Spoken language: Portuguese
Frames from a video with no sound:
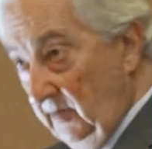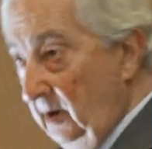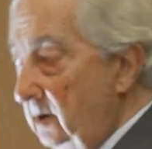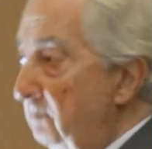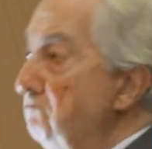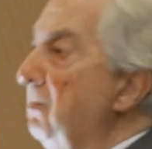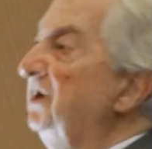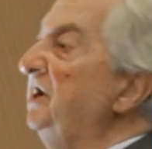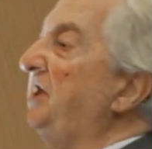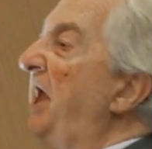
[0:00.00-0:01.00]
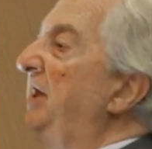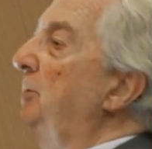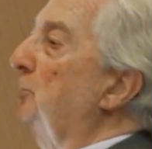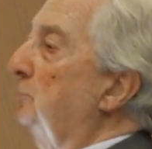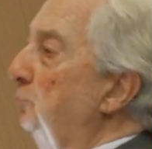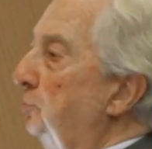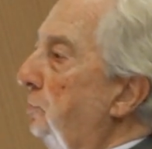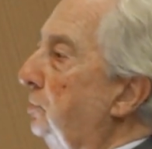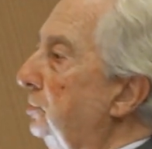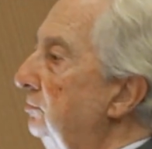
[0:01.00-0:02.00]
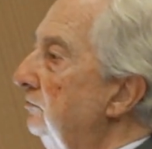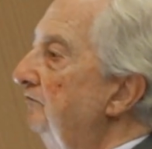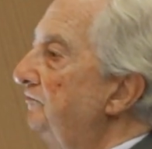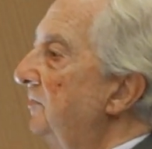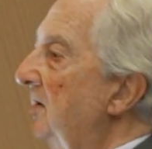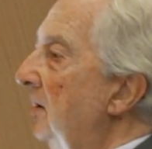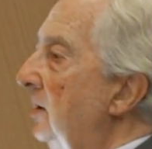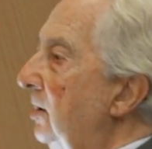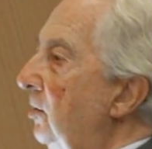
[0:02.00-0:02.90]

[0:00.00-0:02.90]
O princípio do interesse público sobre o privado